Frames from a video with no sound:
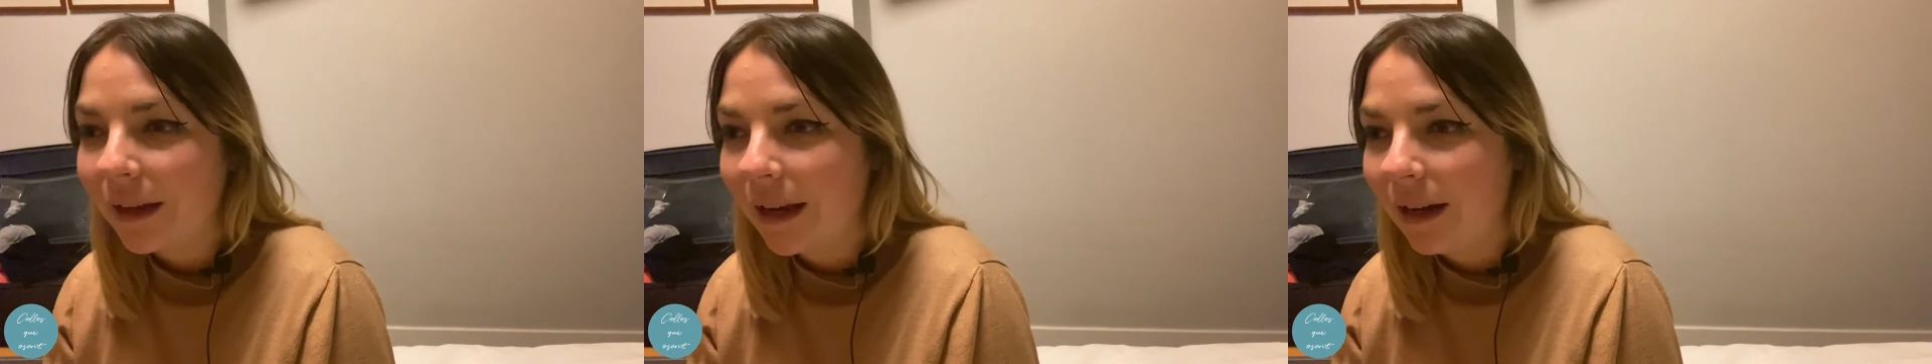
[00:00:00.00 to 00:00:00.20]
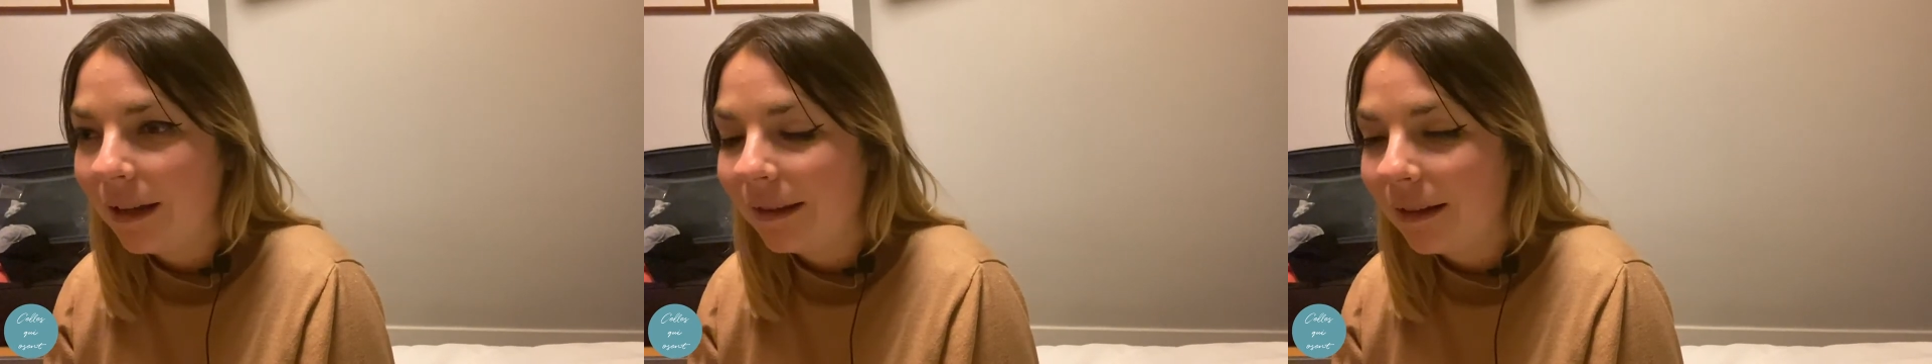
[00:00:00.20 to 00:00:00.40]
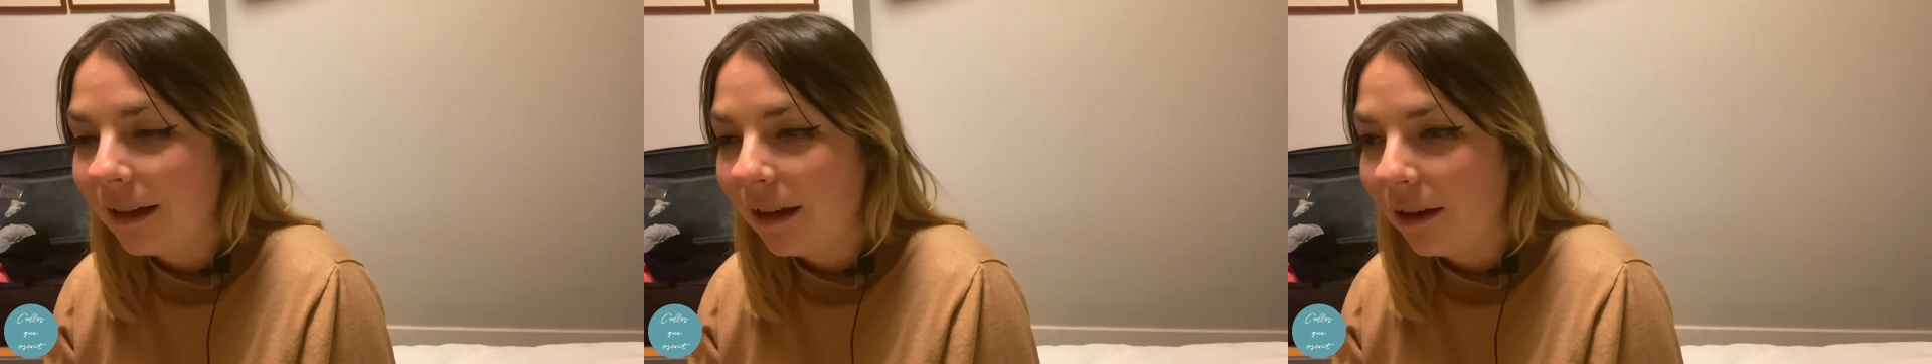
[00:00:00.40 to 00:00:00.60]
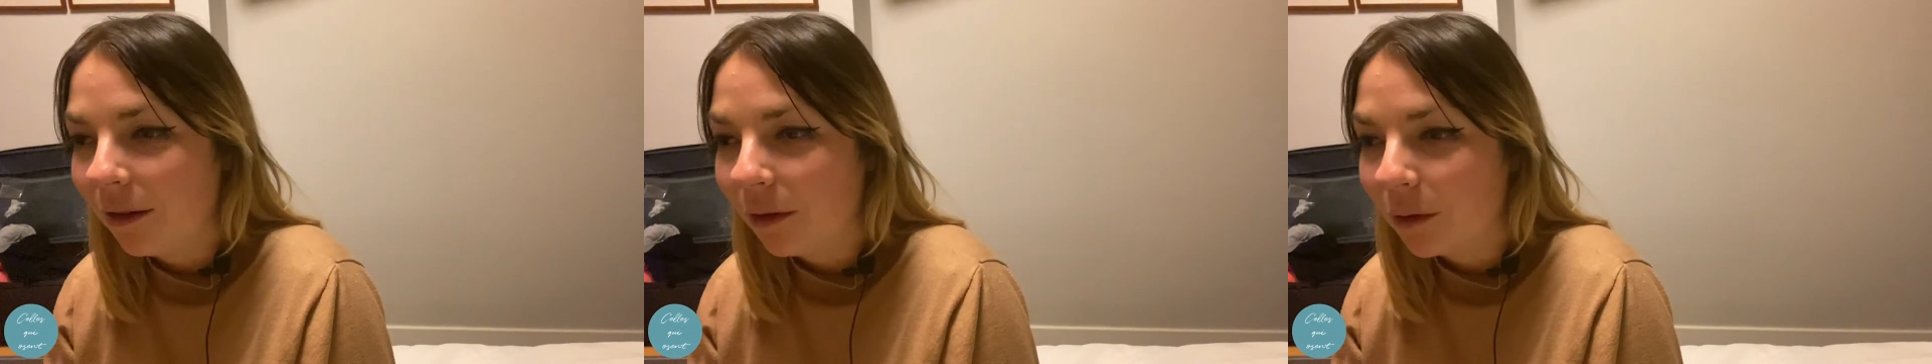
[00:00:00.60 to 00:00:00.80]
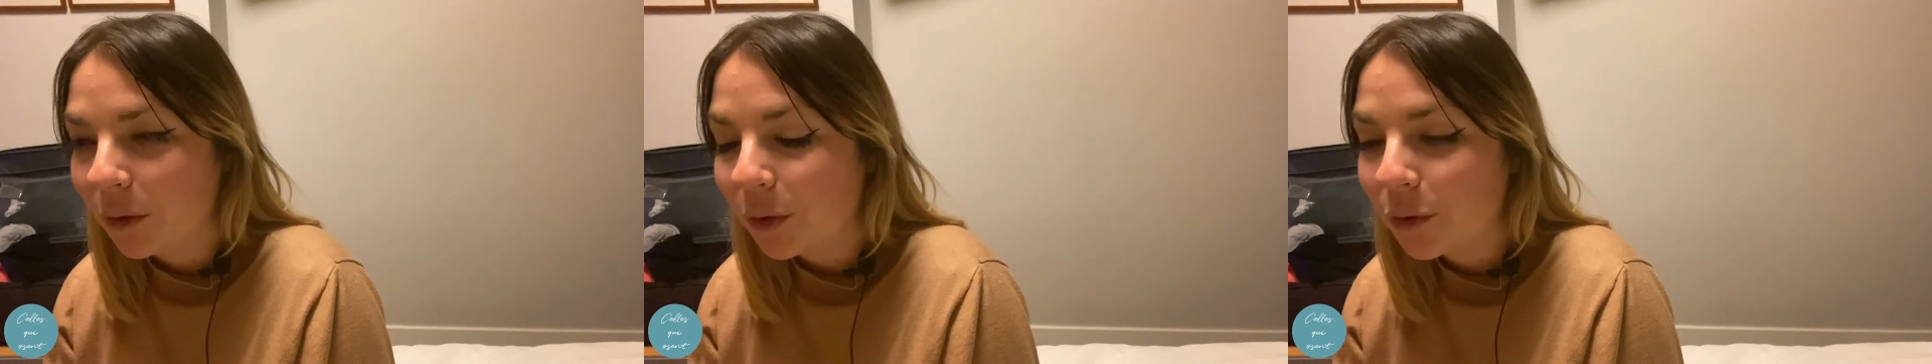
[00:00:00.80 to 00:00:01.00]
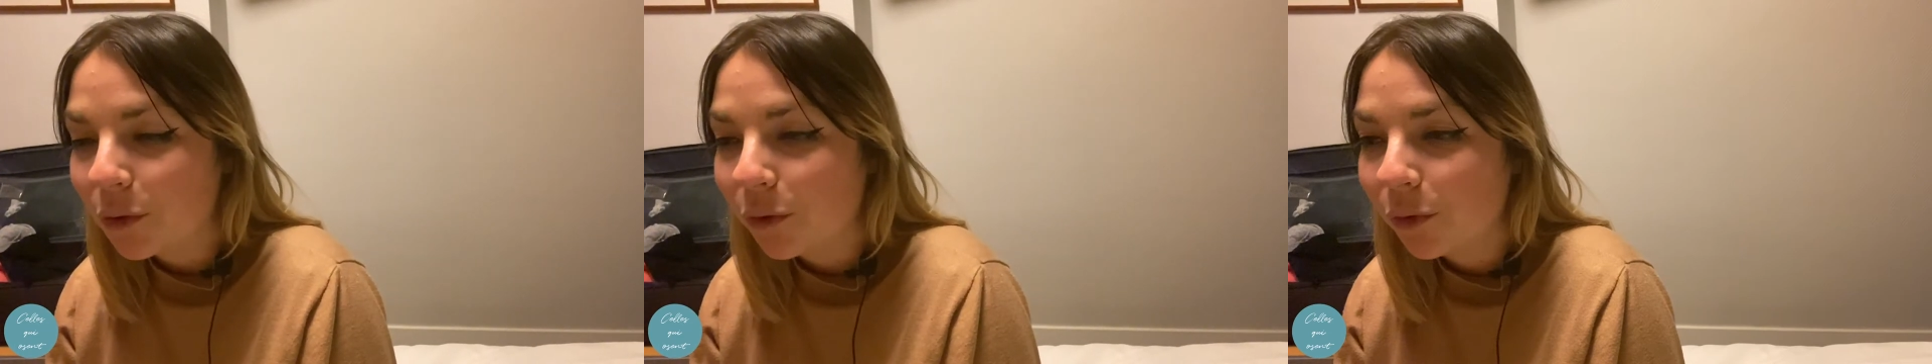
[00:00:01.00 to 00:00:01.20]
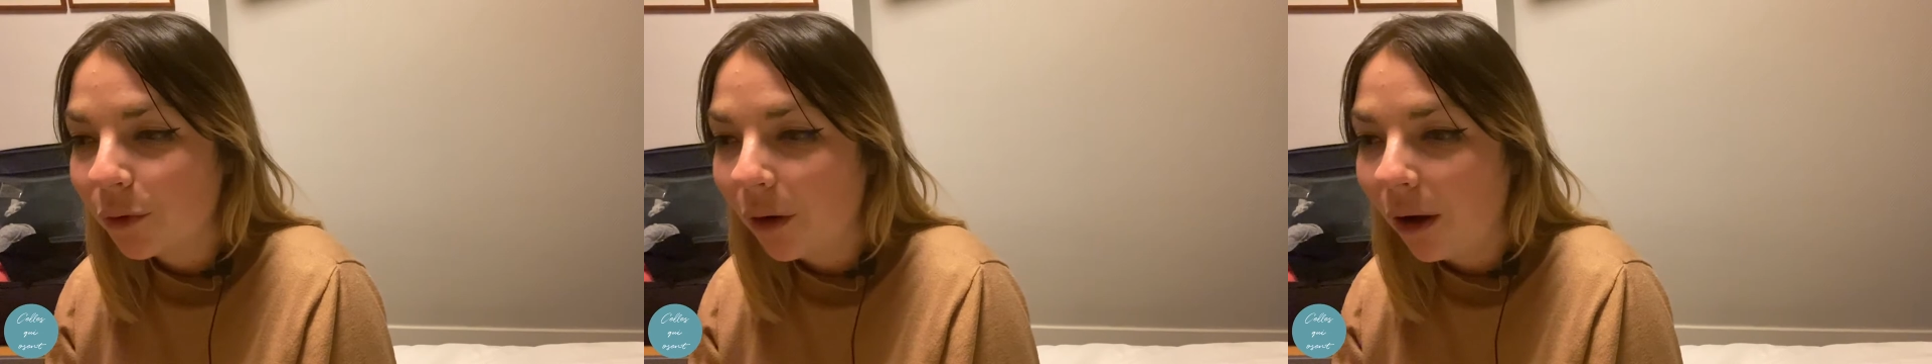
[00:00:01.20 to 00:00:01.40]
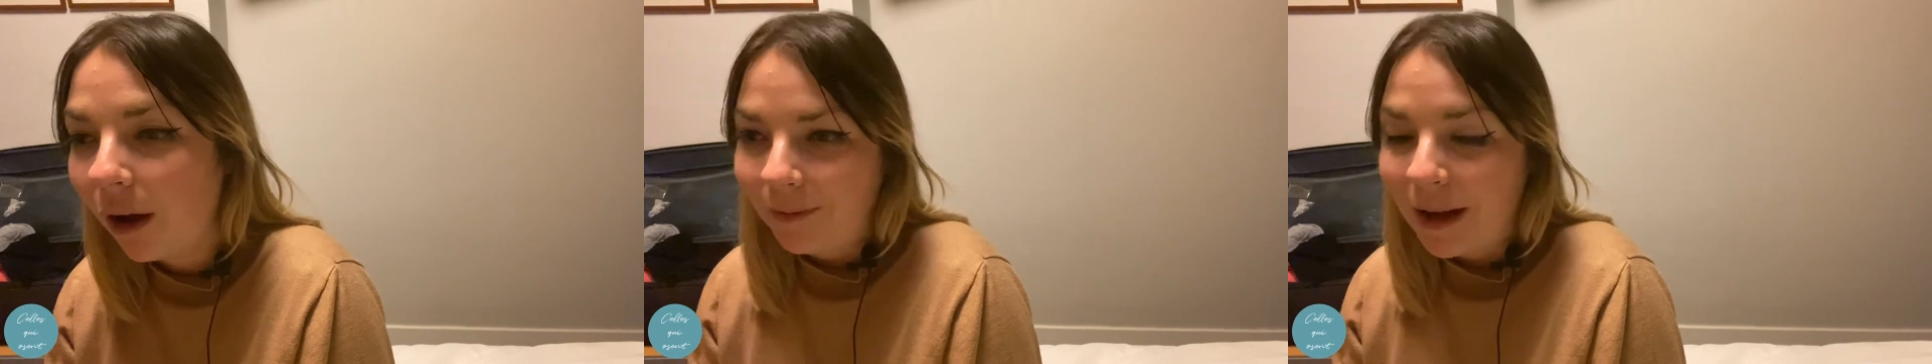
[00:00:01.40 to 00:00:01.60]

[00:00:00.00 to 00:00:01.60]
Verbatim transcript: Elle était euh, sur